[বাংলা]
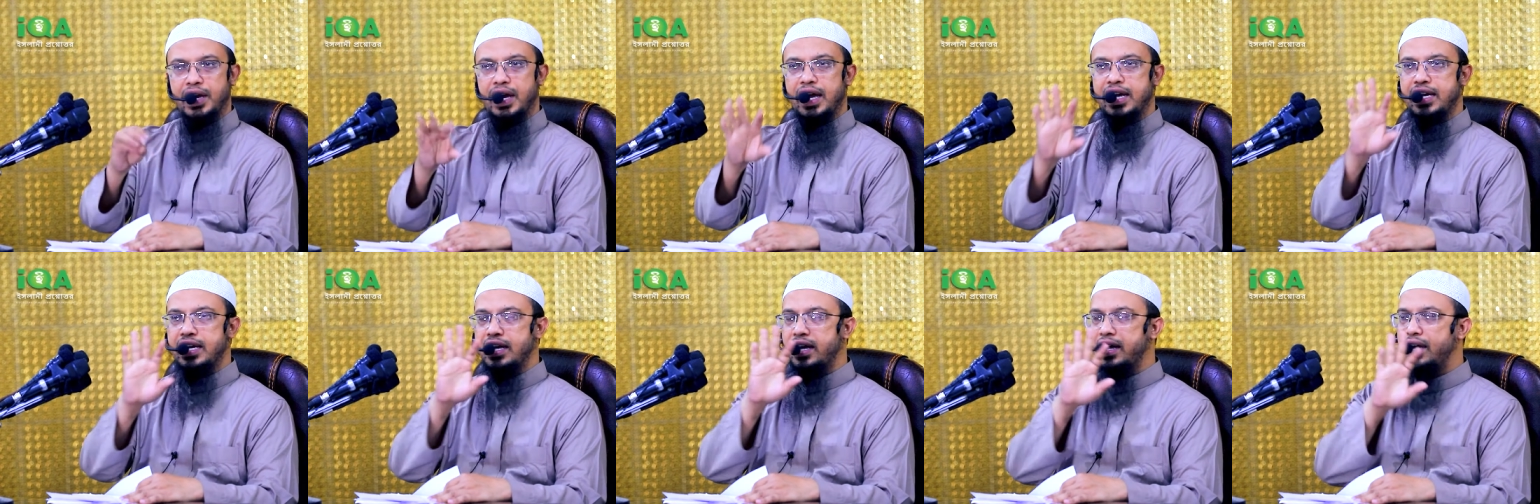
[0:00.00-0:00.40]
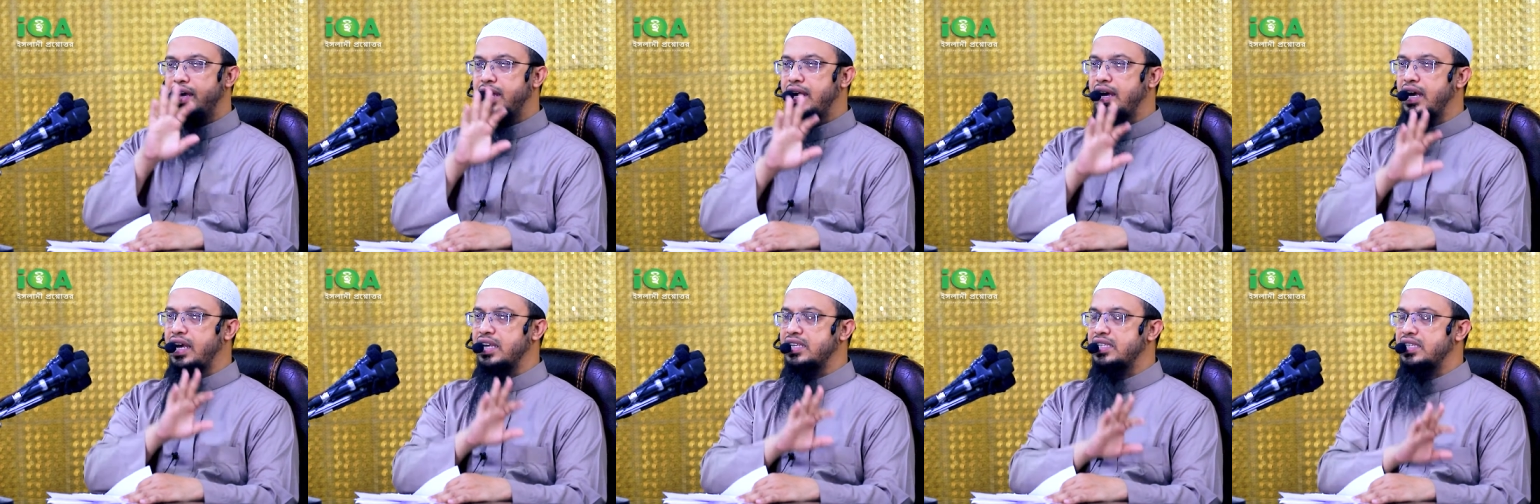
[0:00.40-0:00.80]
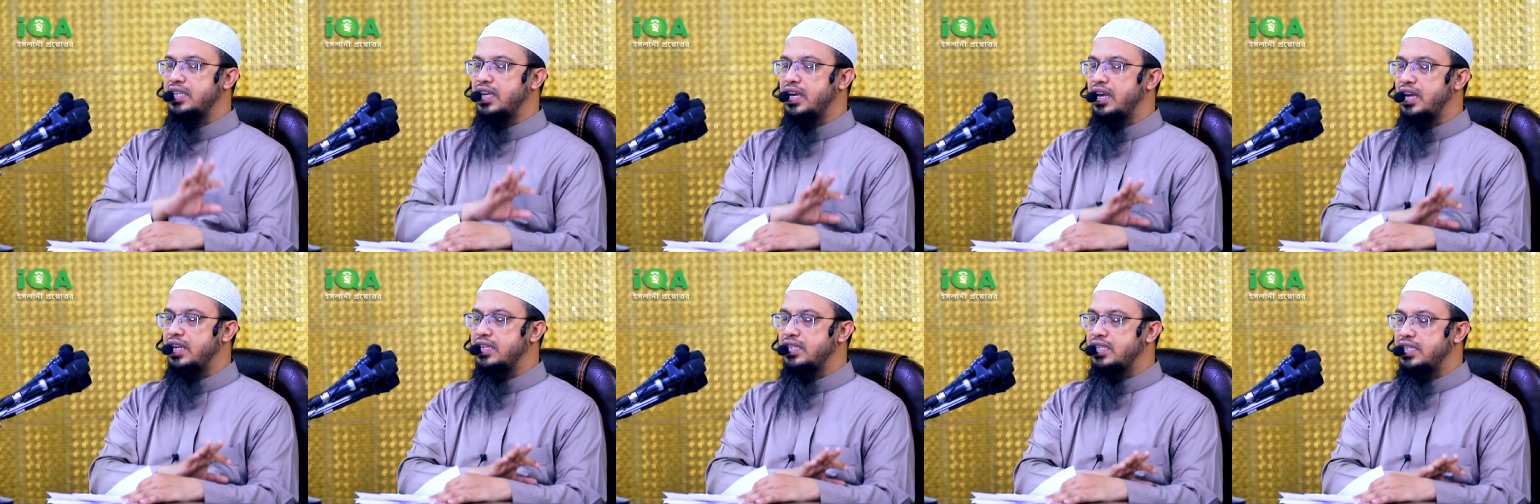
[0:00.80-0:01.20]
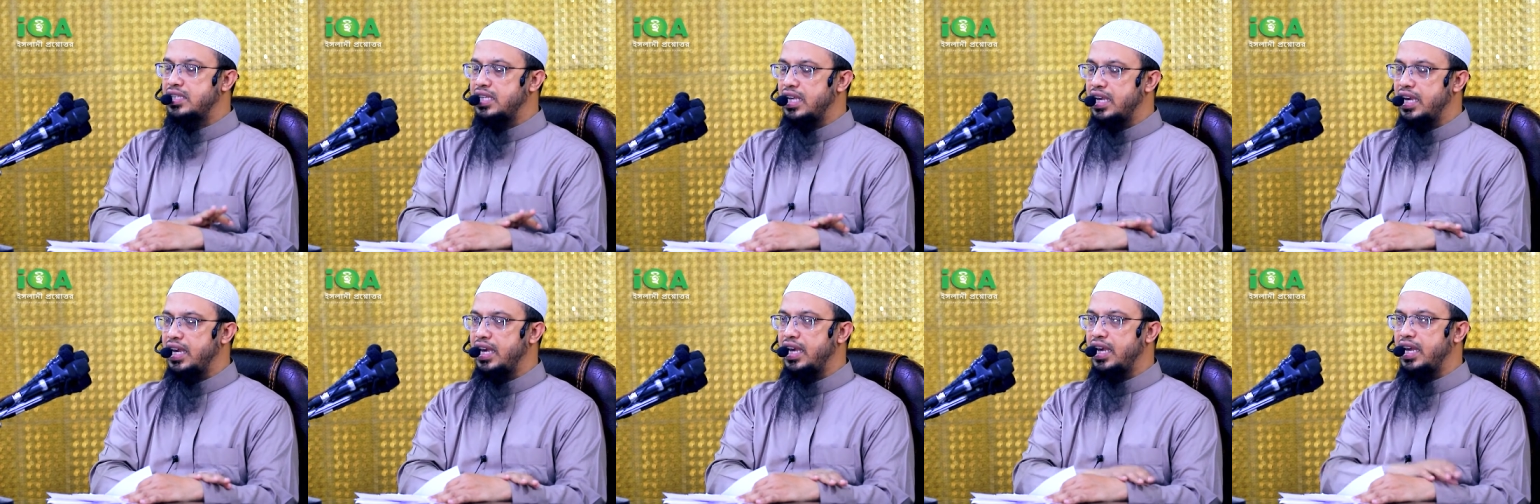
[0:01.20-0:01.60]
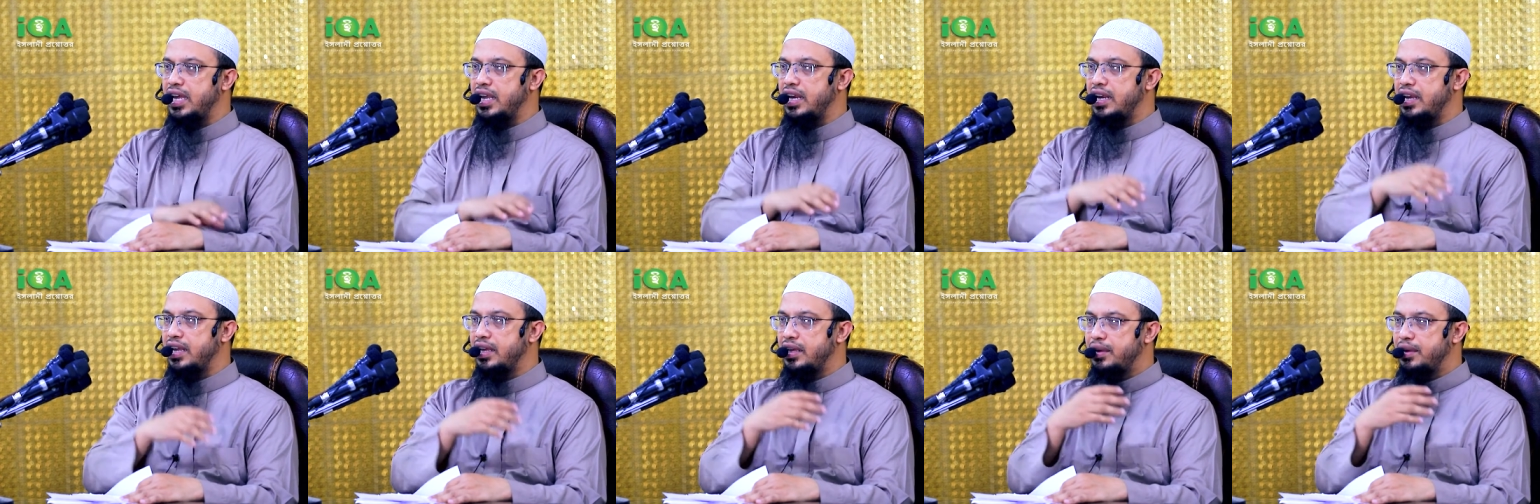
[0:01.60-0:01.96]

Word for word: এটা হাসাদ সেহের